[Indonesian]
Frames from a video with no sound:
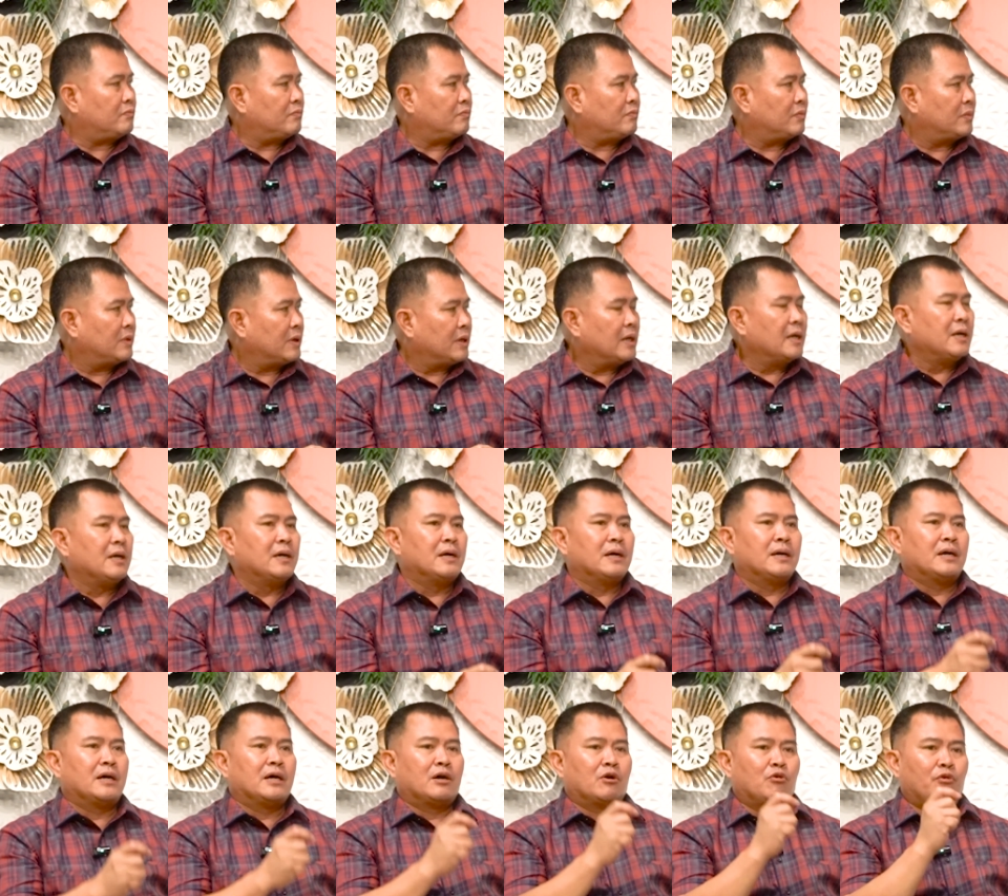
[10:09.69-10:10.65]
Oh,
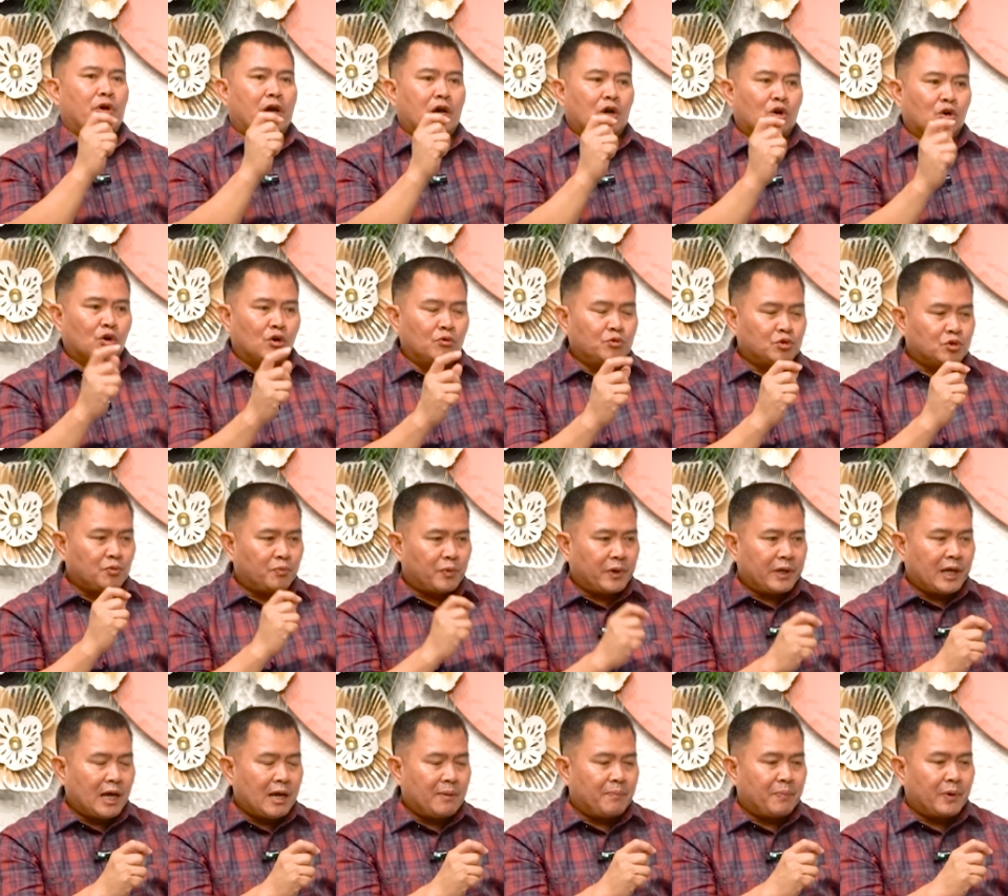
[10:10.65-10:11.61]
gitu. WA group
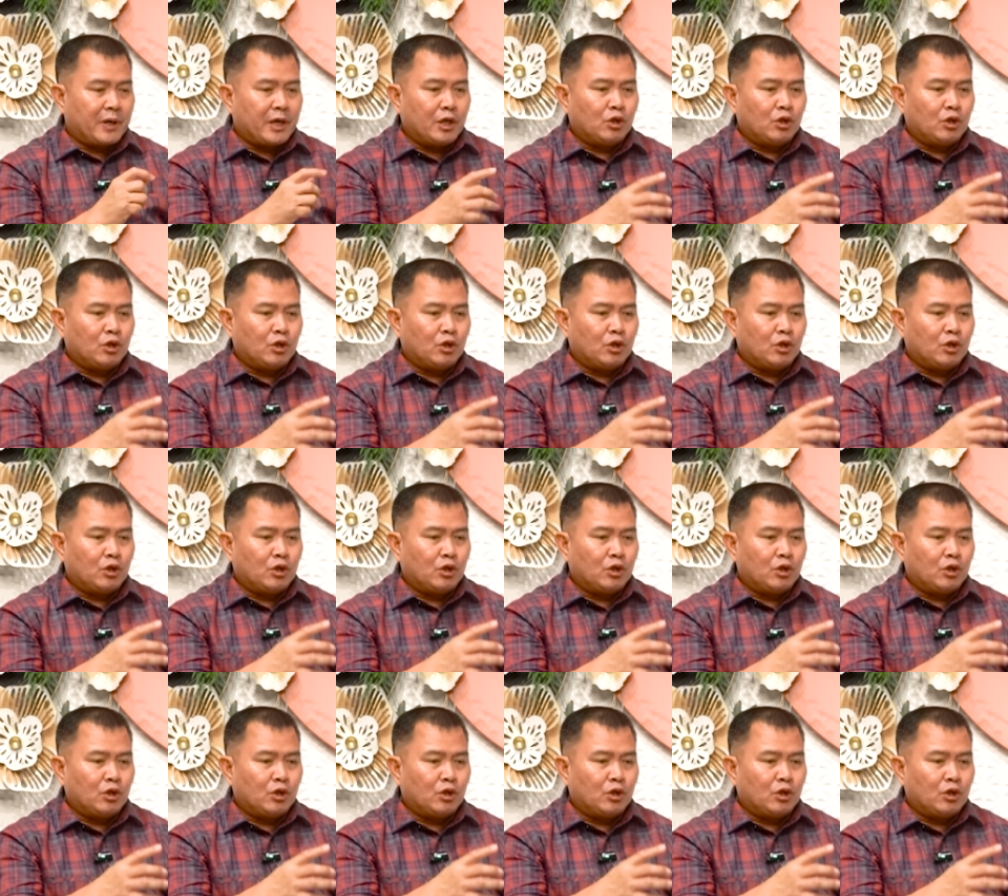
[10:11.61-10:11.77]
supaya apa?